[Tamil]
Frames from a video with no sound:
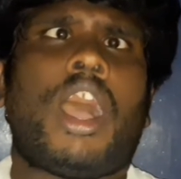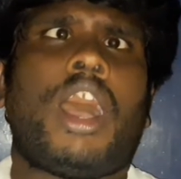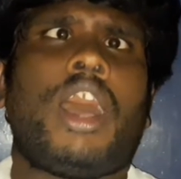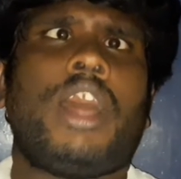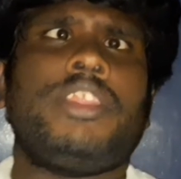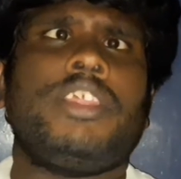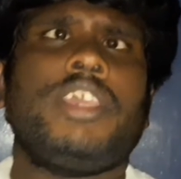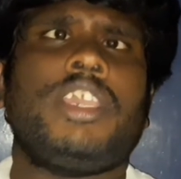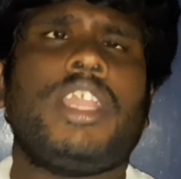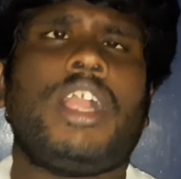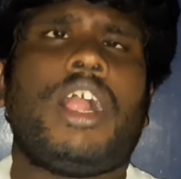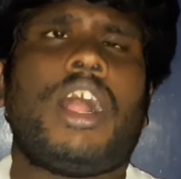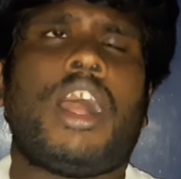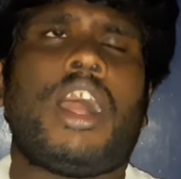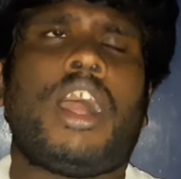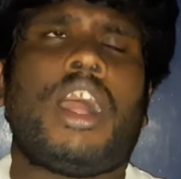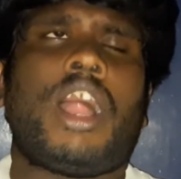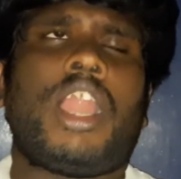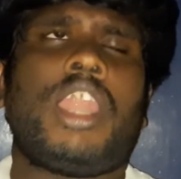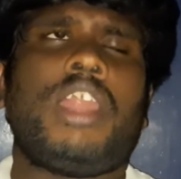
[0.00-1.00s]
அதிக
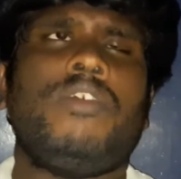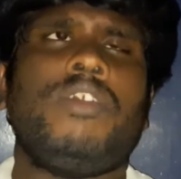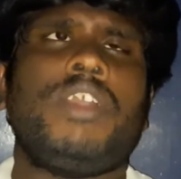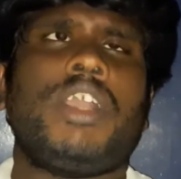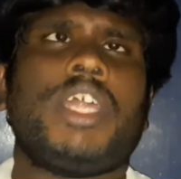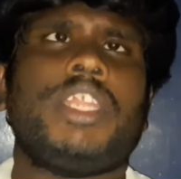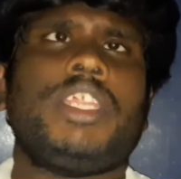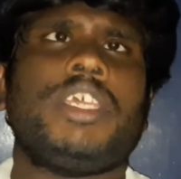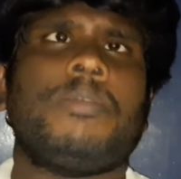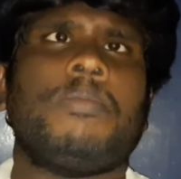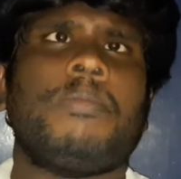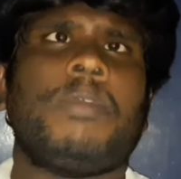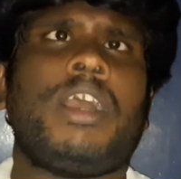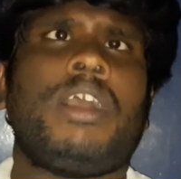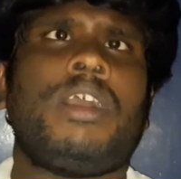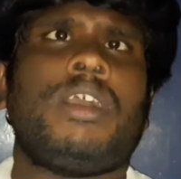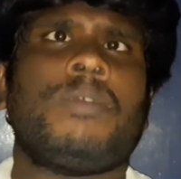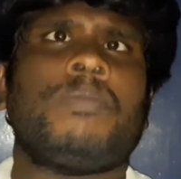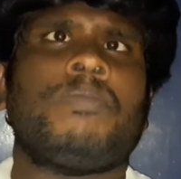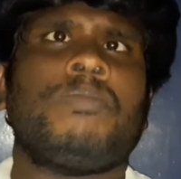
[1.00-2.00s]
அளவுக்கு அதிகமாக